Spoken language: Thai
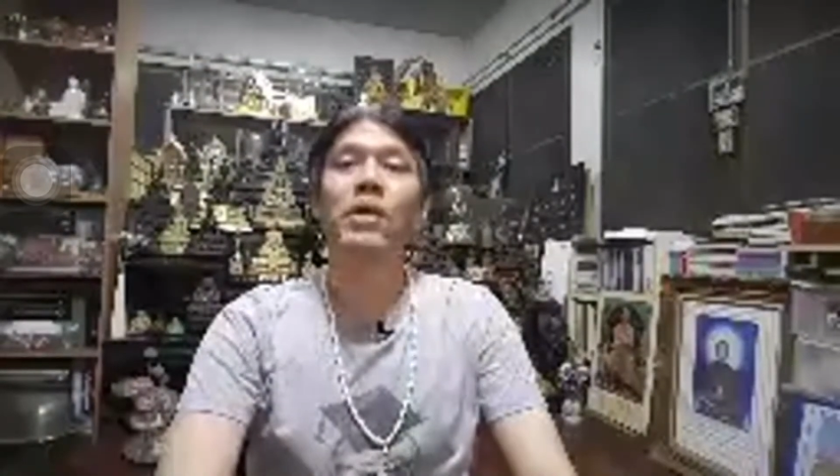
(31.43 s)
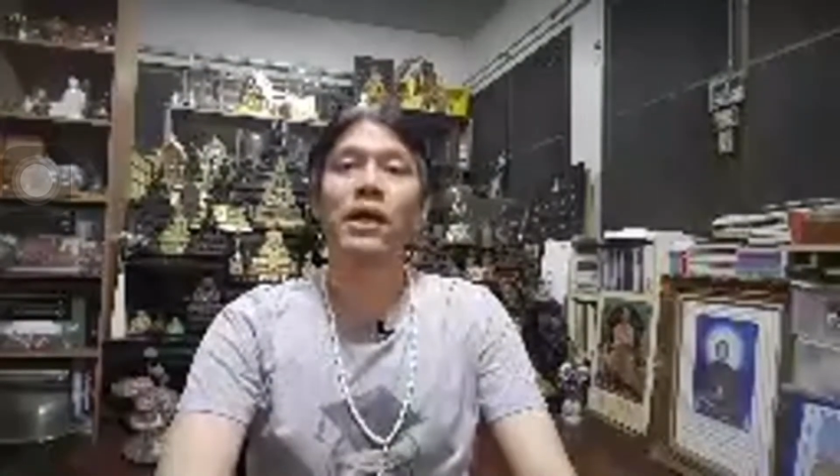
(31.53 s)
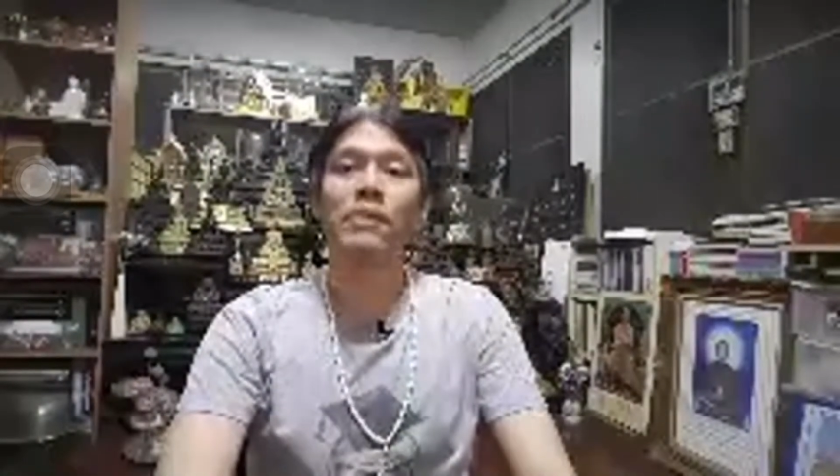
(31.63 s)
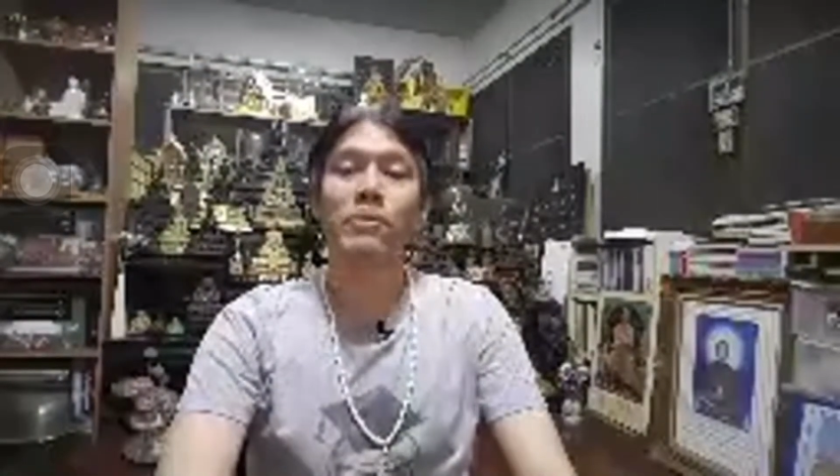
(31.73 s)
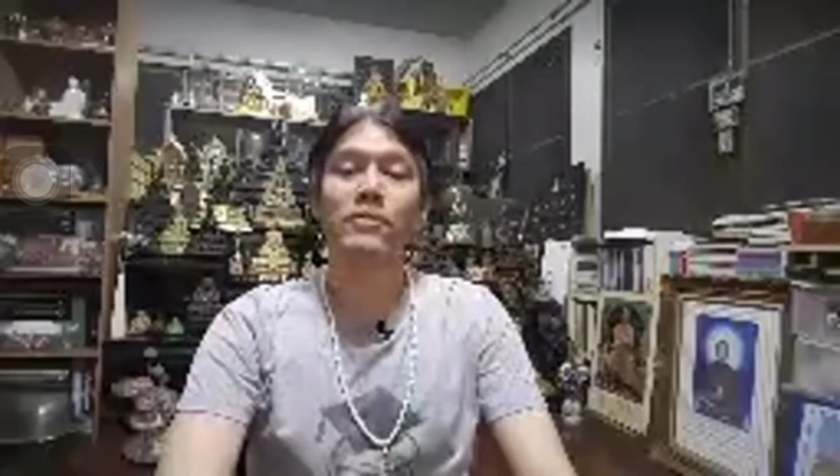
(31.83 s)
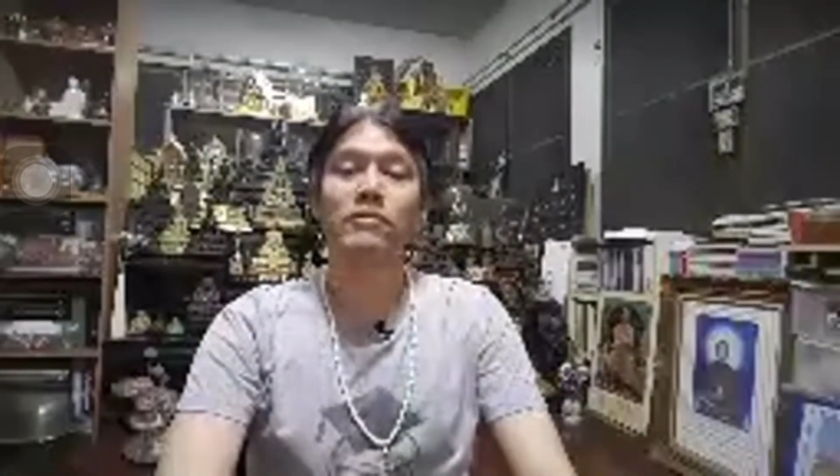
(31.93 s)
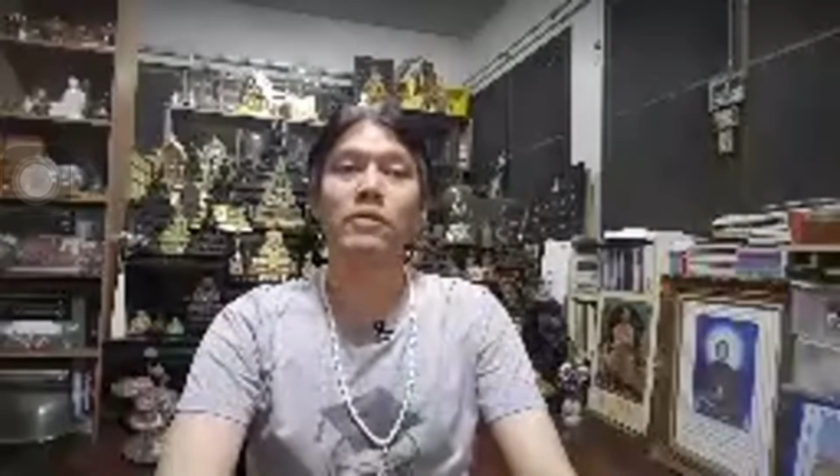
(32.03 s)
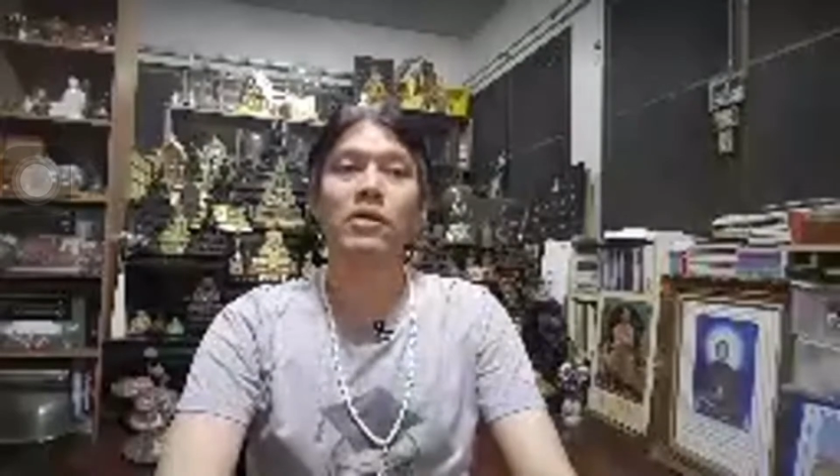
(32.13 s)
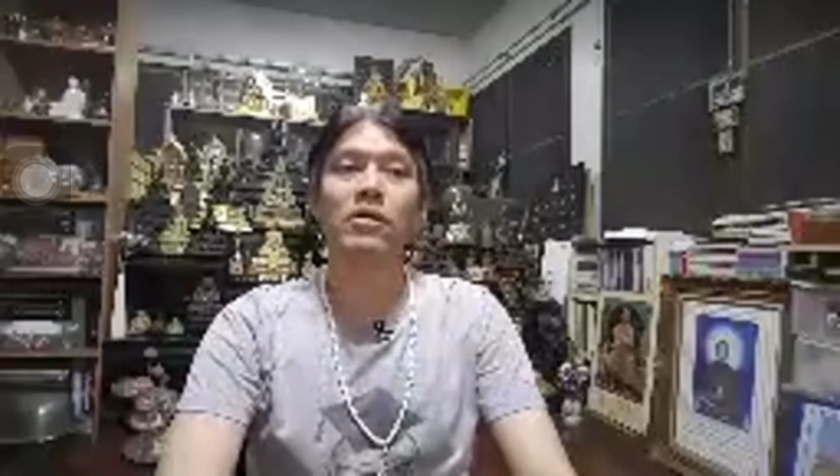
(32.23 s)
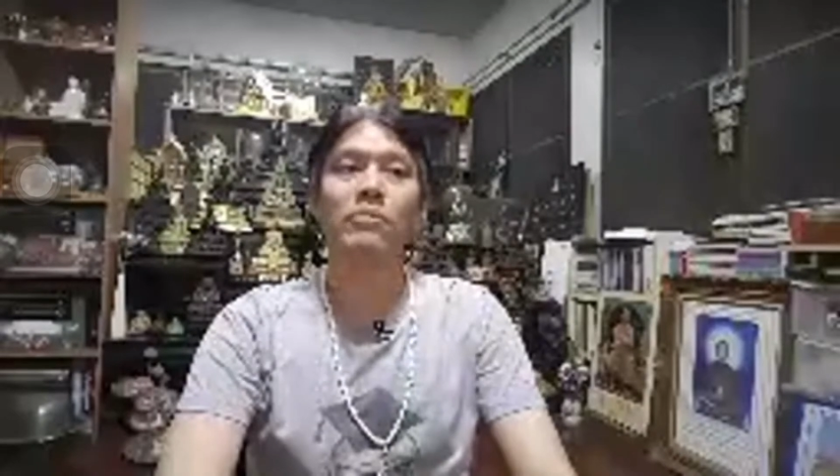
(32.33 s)
นะครับเพราะว่าชีวิต
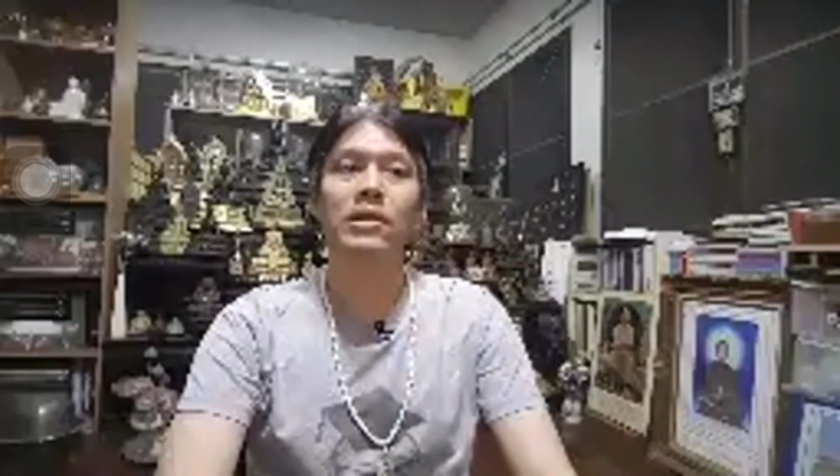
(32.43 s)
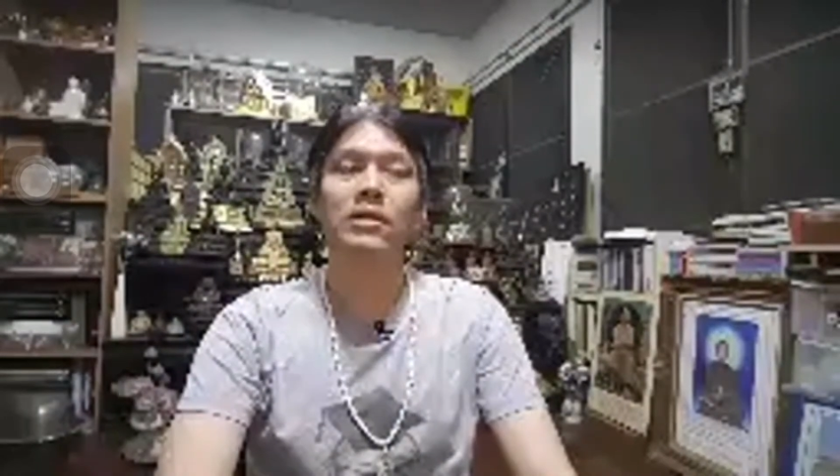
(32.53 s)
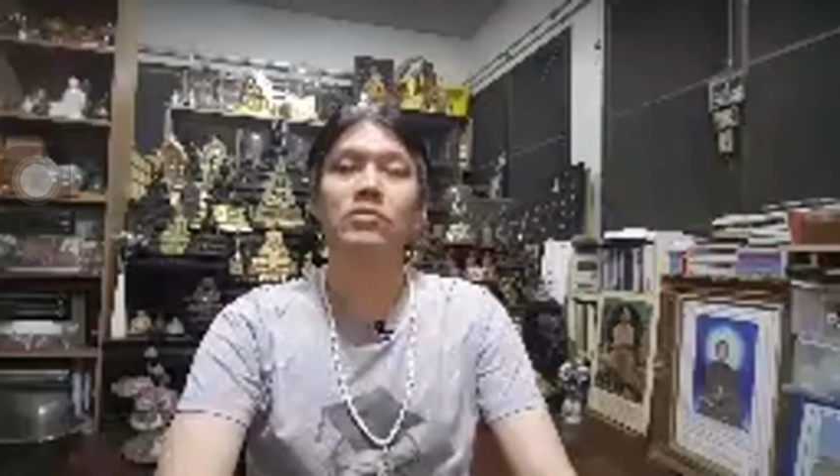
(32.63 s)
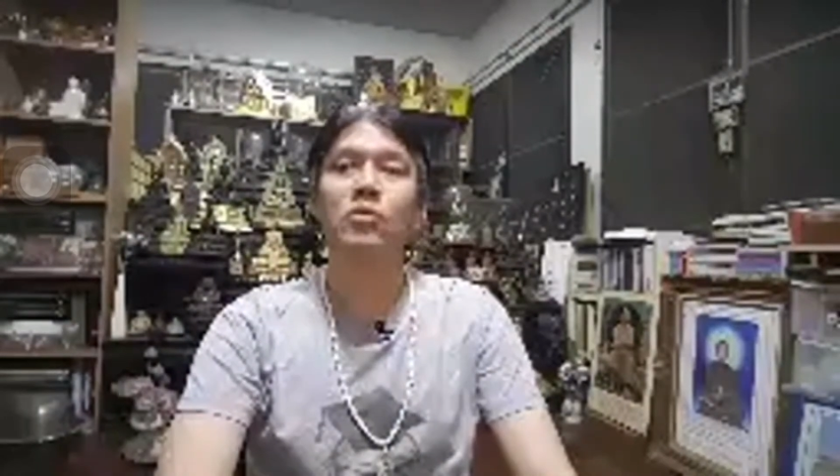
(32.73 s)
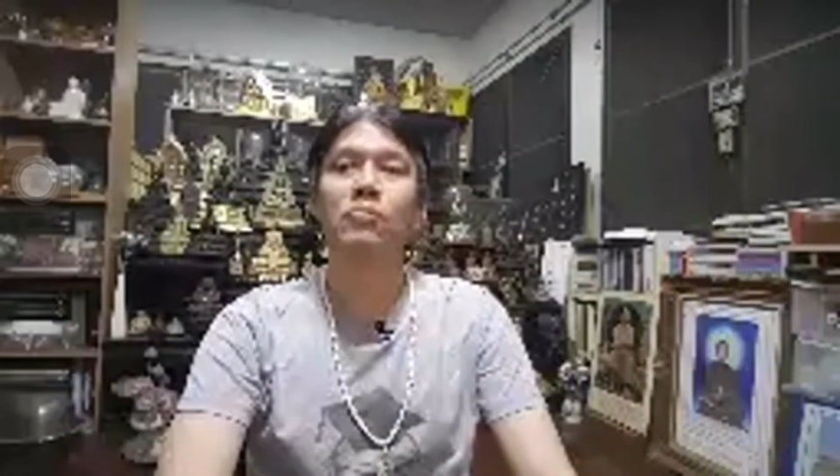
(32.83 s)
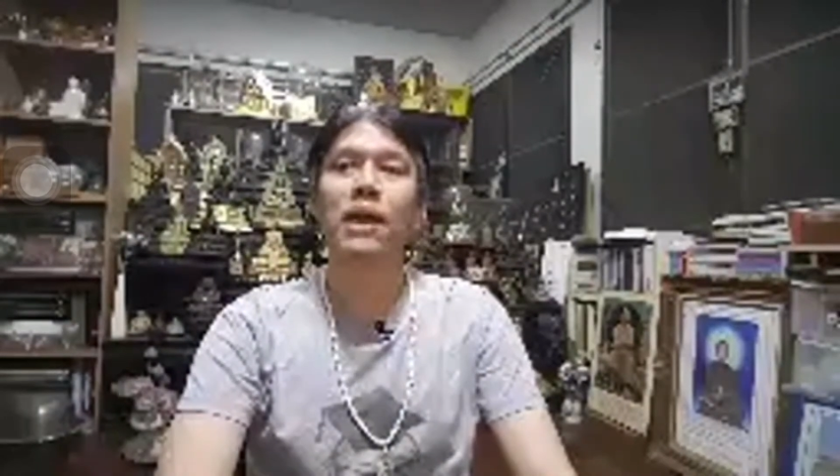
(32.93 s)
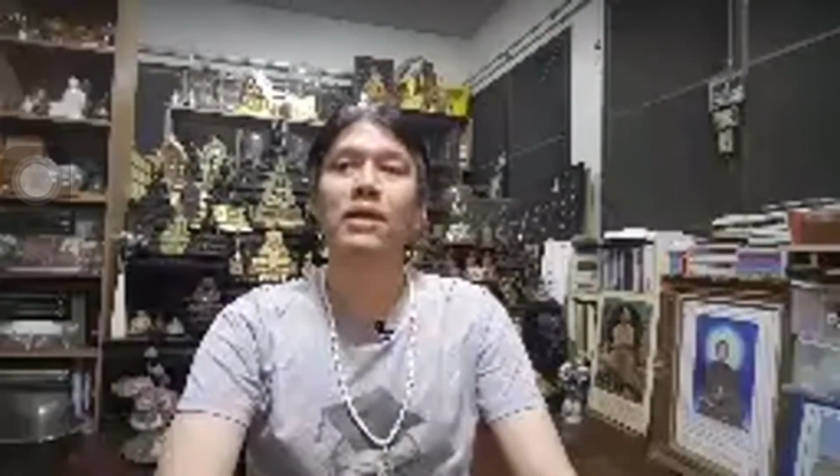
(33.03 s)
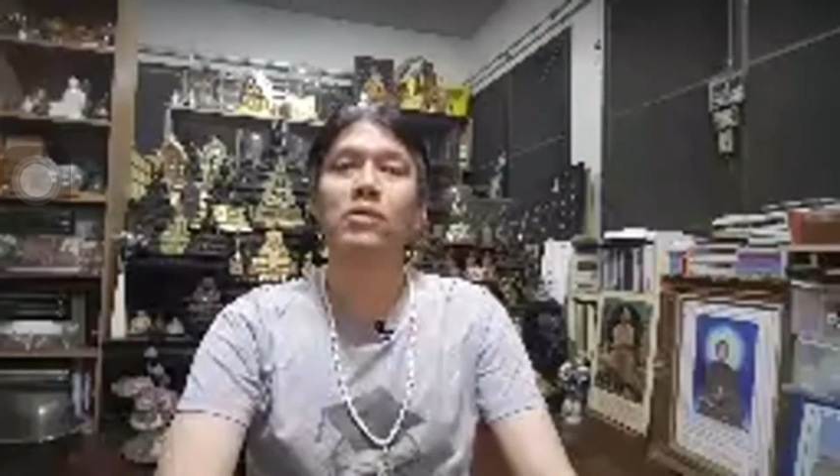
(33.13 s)
เราก็มีทั้งสุขบ้าง